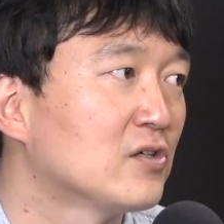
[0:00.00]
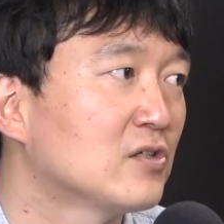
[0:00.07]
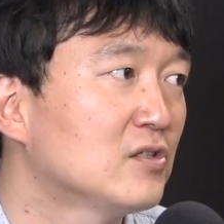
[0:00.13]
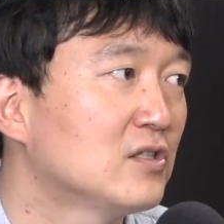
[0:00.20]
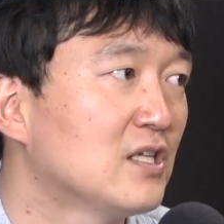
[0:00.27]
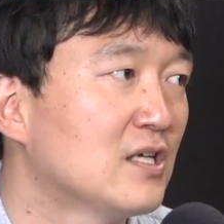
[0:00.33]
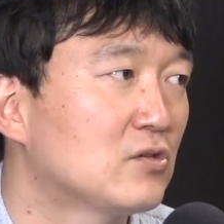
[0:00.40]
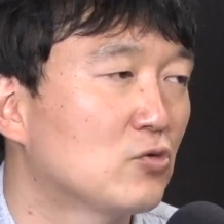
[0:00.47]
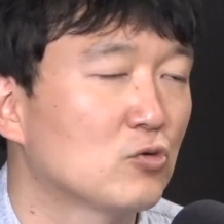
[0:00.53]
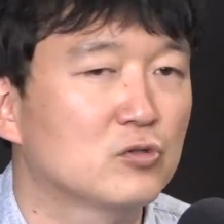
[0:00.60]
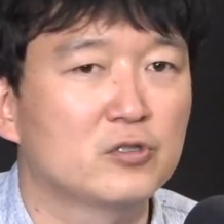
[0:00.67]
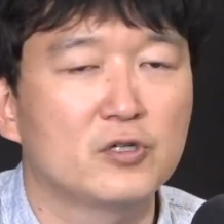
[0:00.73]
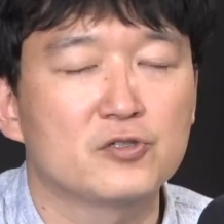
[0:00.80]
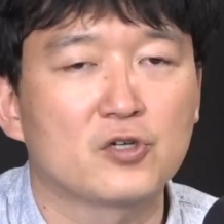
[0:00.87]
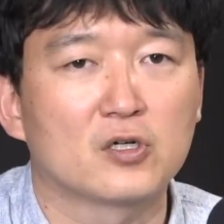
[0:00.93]
근데 또
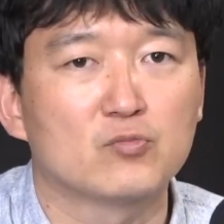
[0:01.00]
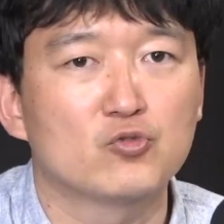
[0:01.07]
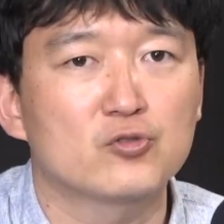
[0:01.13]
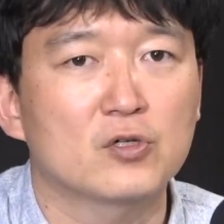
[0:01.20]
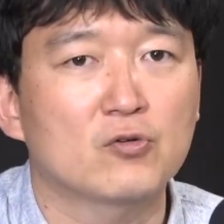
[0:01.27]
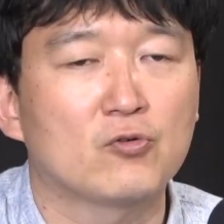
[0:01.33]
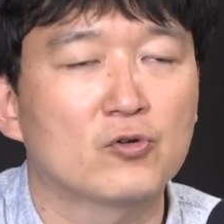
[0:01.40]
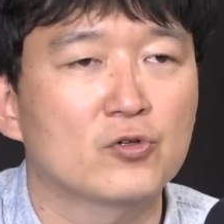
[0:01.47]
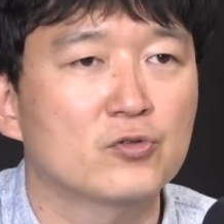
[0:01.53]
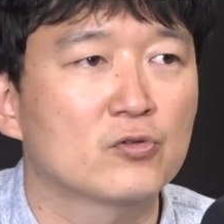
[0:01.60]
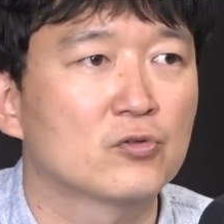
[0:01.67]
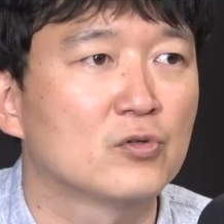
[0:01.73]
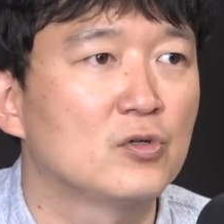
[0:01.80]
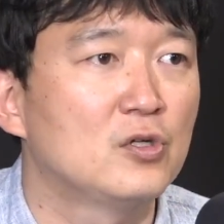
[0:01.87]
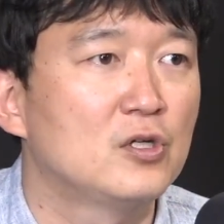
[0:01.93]
그런 정부적
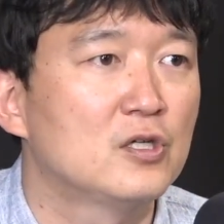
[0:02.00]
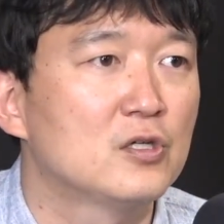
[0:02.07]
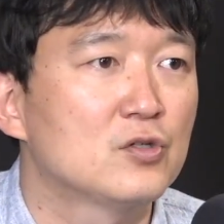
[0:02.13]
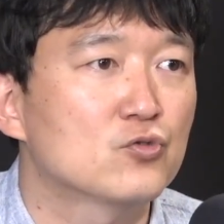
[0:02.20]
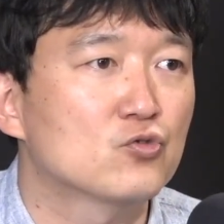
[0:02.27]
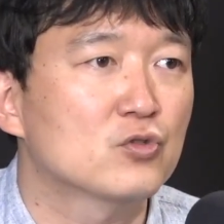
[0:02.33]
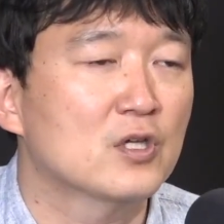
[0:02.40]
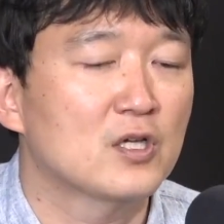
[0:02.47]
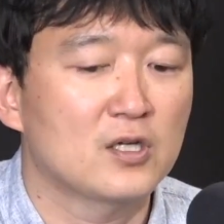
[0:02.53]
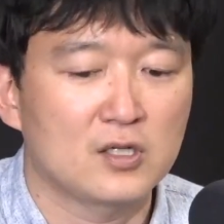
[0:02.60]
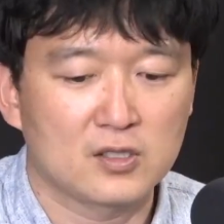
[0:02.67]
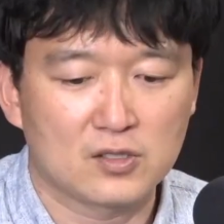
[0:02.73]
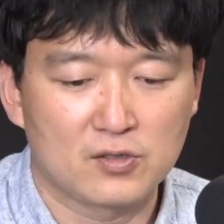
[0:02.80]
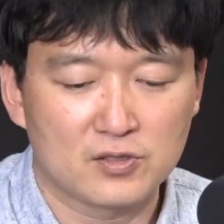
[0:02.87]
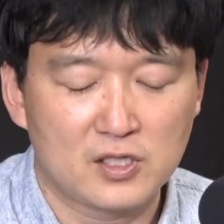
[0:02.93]
고려도 수사
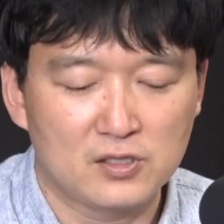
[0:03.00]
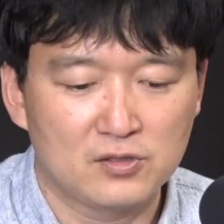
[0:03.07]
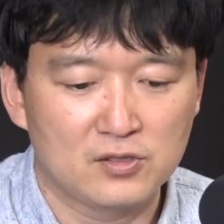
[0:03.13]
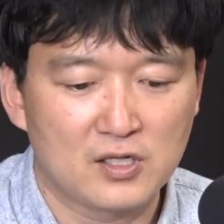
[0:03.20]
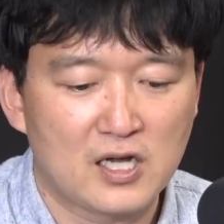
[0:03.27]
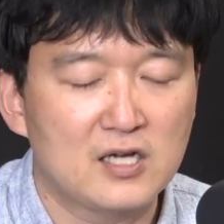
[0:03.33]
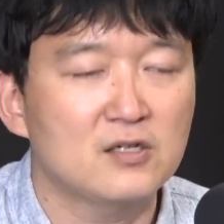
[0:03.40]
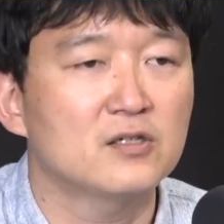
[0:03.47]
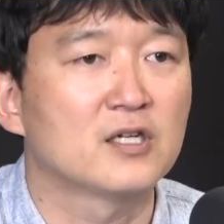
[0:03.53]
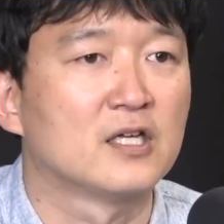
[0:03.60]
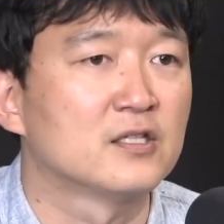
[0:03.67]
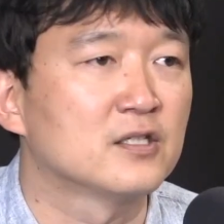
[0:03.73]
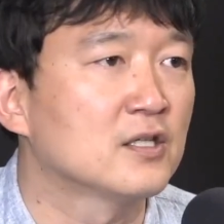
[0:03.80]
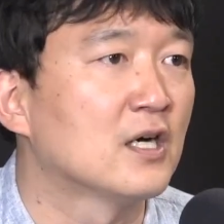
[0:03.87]
경찰들이 한 건 아닌가.